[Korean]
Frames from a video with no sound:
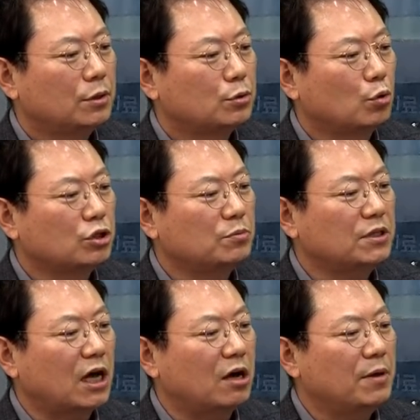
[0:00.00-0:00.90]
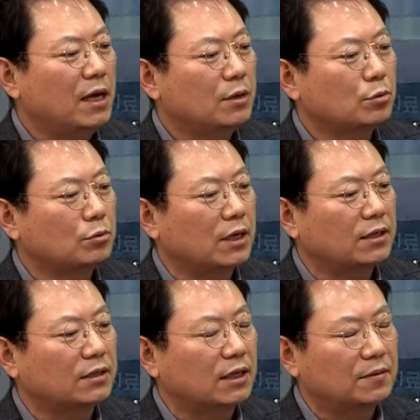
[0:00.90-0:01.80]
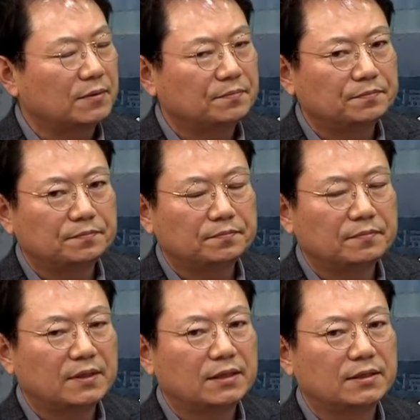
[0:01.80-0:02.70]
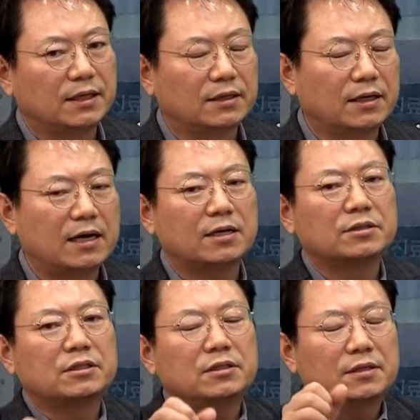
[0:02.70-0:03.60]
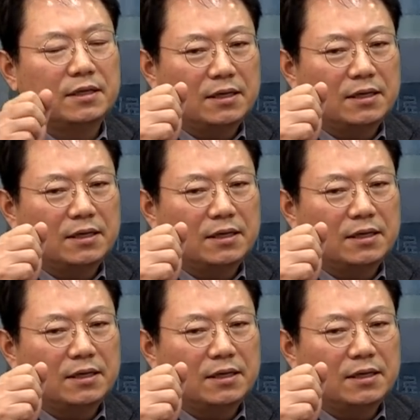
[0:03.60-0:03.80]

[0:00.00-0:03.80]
소심이 다음에 소송 가겠다. 네, 그 아까 그것은